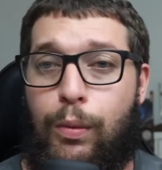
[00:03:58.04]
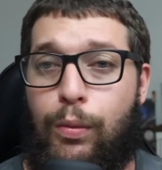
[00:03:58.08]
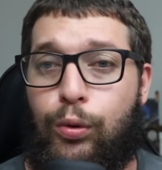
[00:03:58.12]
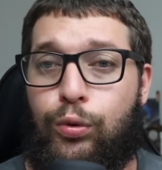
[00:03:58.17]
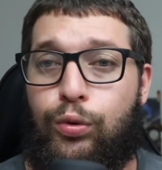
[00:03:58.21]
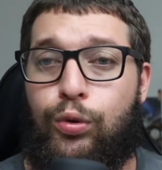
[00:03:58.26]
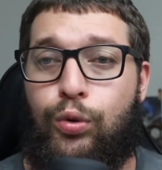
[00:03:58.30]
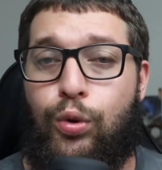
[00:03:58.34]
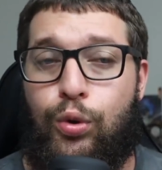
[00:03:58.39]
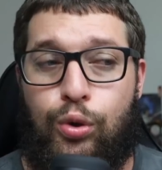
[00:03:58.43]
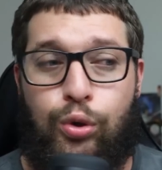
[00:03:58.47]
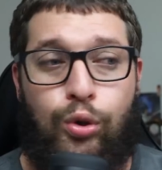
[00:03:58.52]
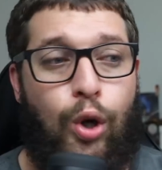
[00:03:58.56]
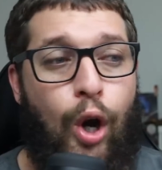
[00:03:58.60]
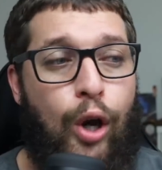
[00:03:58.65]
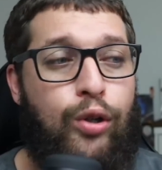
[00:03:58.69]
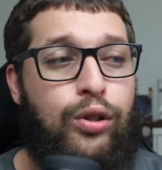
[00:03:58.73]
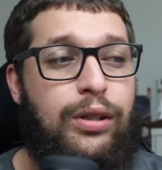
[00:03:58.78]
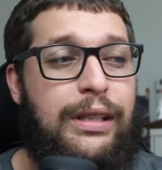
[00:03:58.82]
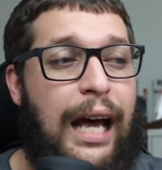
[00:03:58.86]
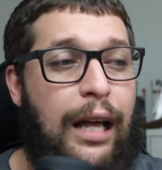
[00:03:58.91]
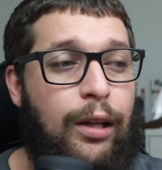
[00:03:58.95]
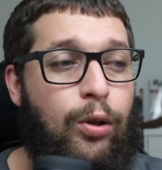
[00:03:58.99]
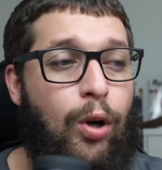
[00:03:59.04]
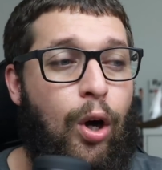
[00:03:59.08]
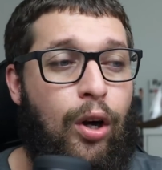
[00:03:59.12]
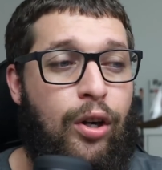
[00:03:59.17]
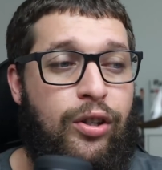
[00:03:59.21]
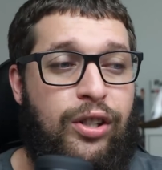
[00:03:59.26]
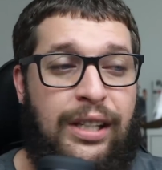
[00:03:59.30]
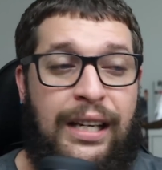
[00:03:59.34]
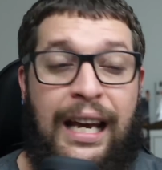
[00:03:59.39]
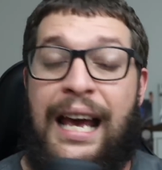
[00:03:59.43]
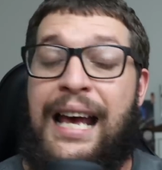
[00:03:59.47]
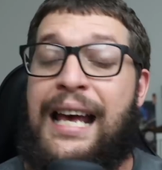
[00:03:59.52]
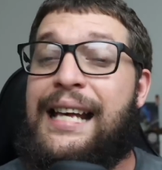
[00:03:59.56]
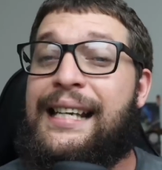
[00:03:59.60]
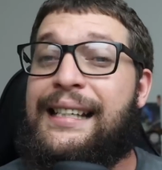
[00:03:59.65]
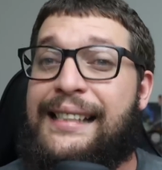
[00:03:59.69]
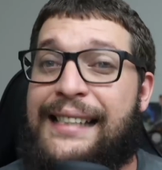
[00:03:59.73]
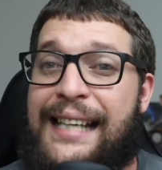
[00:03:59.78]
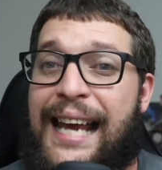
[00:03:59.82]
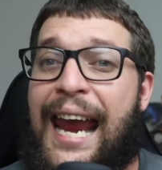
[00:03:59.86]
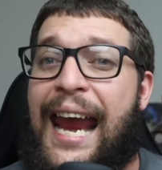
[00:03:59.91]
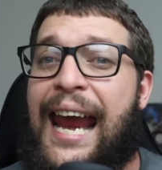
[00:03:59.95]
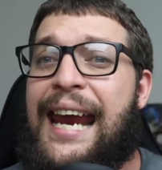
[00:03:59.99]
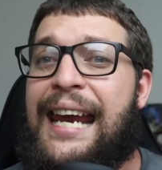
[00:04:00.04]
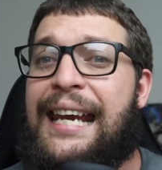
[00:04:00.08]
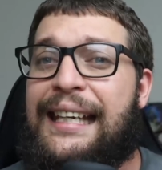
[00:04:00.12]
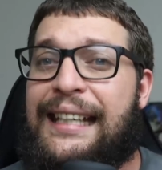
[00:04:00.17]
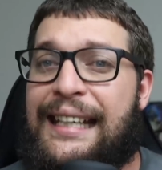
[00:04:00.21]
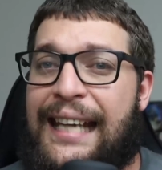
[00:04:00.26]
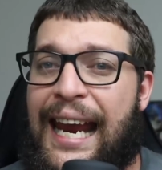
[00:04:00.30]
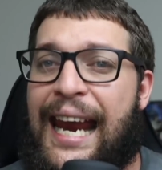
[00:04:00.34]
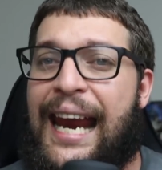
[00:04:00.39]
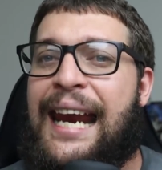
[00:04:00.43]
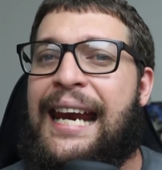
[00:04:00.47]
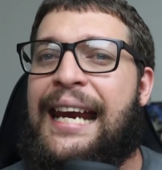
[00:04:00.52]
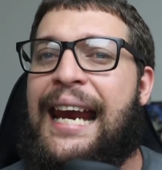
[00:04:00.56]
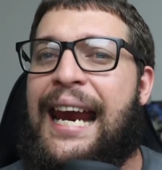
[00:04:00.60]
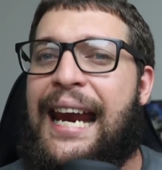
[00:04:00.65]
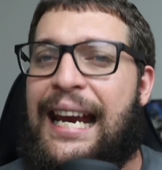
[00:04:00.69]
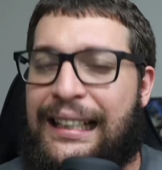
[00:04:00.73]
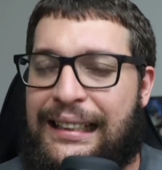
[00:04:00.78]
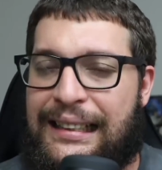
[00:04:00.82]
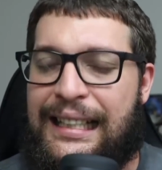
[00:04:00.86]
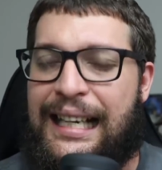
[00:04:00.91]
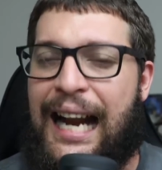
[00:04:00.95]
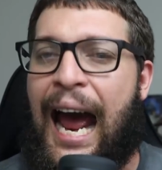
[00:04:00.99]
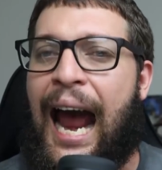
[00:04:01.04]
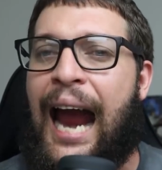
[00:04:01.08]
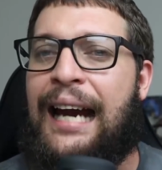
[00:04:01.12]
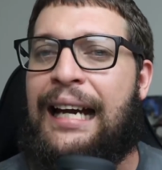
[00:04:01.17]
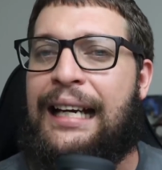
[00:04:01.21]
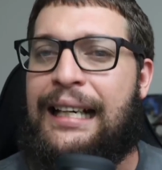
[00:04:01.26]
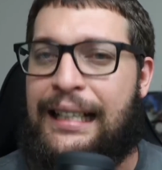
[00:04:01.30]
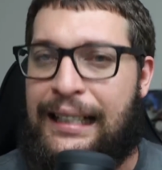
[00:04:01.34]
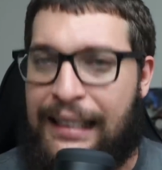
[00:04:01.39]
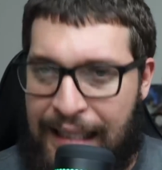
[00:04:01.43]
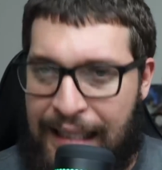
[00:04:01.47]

o mundo dos sonhos da Dorothy sem nem entrar